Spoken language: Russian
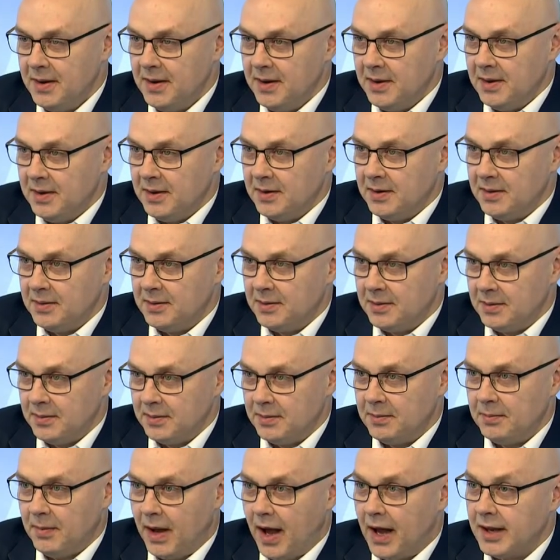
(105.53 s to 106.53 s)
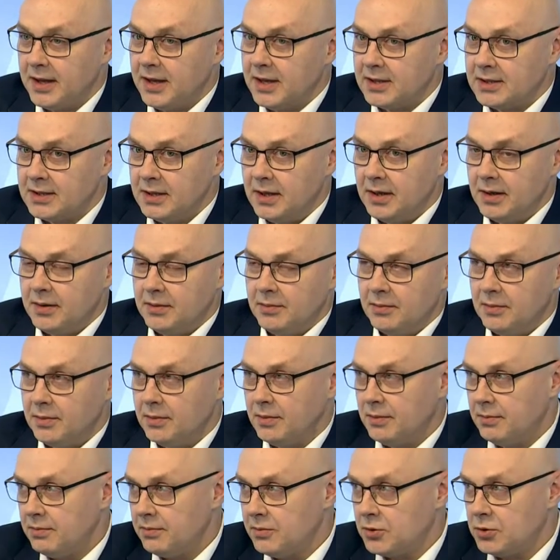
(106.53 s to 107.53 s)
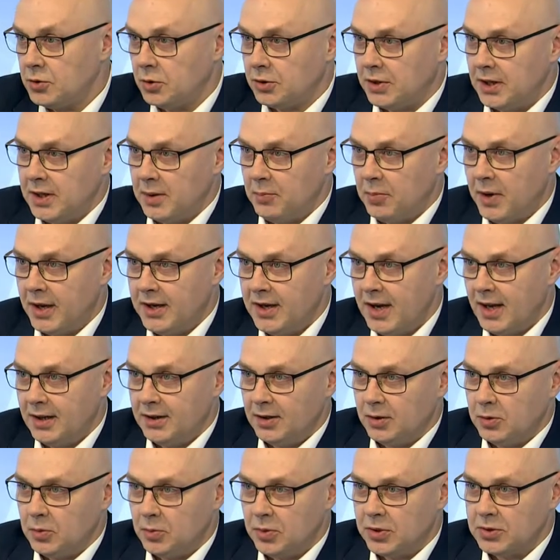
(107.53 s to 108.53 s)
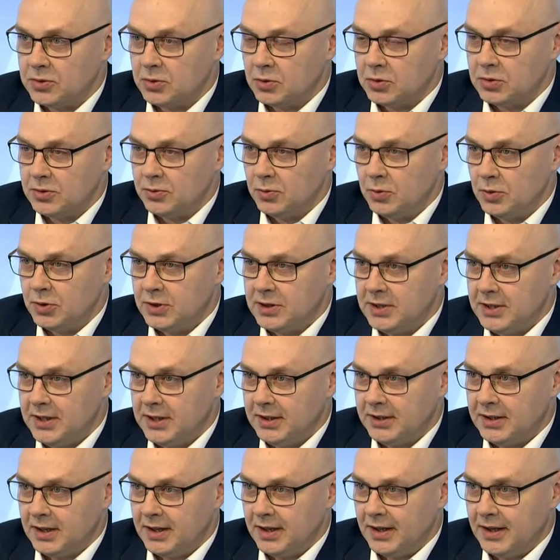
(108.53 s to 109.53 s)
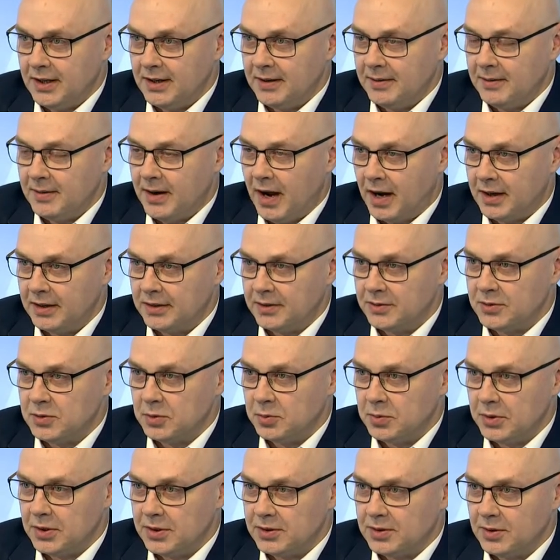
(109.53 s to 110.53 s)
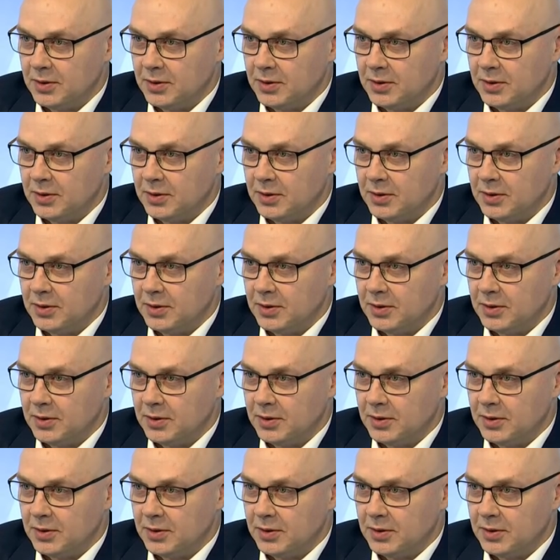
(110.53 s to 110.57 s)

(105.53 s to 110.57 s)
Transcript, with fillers: Да. Э, а если э, что-то непонятно, то присутствуют титры. Как это все есть происходит? Есть